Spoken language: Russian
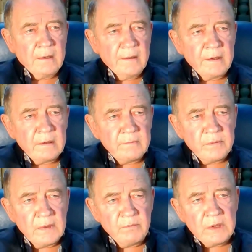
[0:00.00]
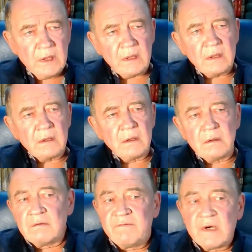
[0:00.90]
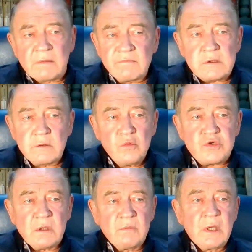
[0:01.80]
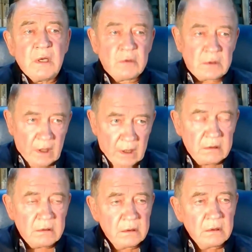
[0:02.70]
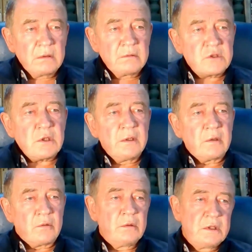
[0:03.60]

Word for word: Э, мне в этом случае, мне вот как человеку,